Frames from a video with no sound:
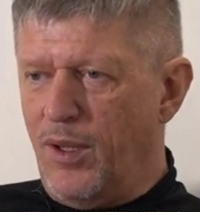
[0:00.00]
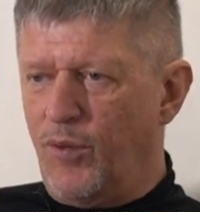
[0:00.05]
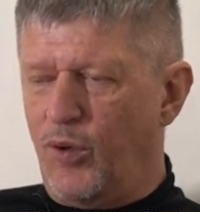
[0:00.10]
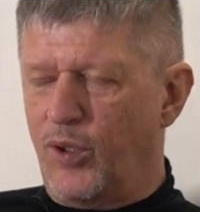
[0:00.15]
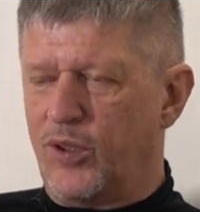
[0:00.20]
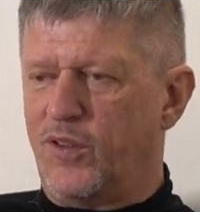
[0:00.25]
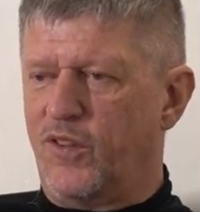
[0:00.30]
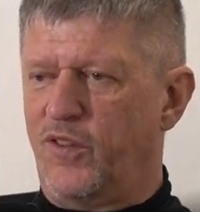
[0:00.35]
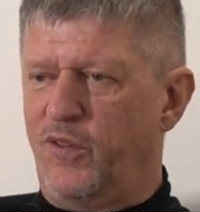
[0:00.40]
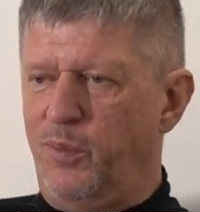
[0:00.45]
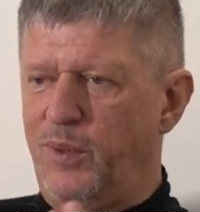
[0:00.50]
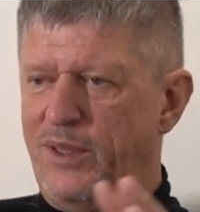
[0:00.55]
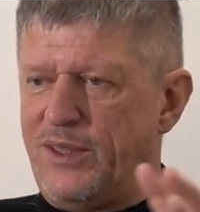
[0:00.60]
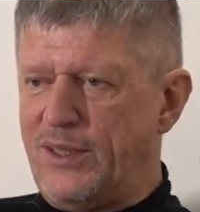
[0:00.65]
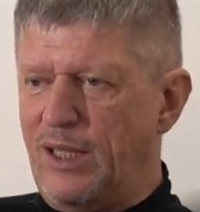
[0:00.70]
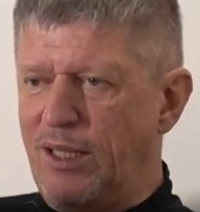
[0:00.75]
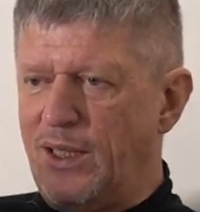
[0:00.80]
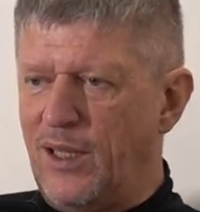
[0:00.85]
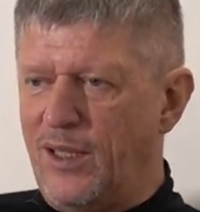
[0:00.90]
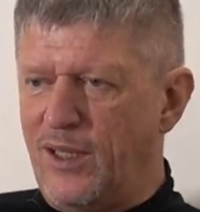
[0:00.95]
Вот
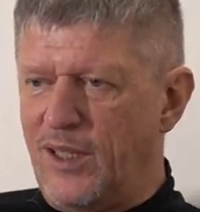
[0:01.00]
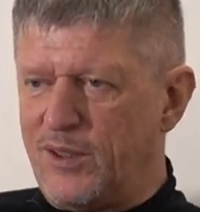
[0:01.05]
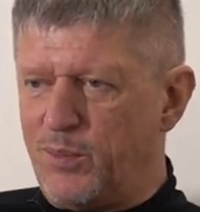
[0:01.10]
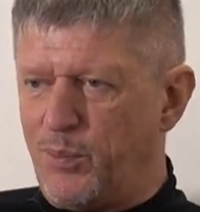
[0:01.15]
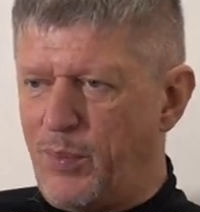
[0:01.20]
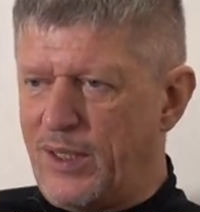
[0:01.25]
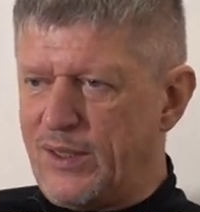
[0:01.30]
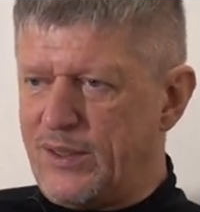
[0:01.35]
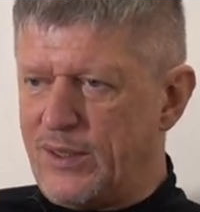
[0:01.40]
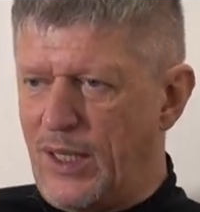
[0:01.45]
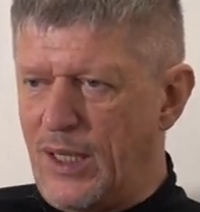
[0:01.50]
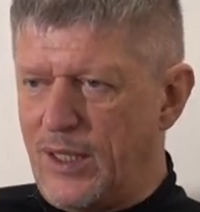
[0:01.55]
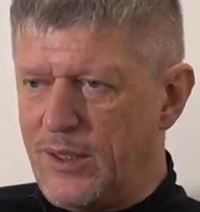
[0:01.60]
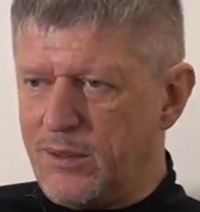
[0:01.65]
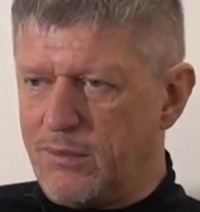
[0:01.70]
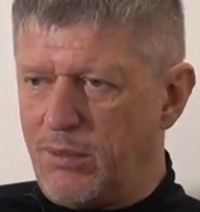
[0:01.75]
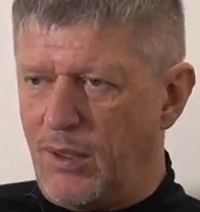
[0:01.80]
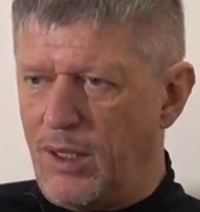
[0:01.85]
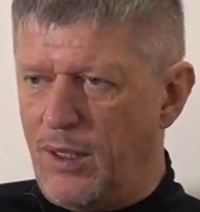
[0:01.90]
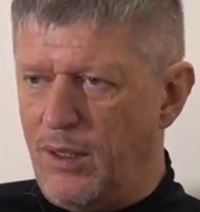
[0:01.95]
вместительность
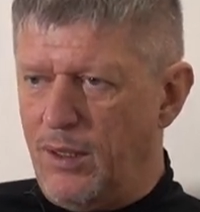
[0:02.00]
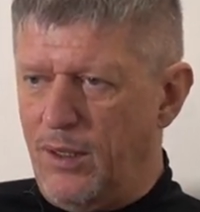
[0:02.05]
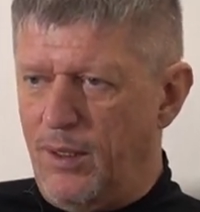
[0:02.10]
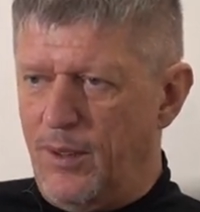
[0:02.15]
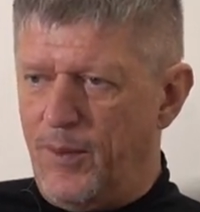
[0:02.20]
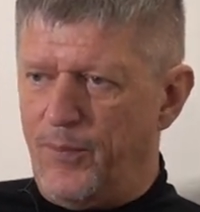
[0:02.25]
пространства –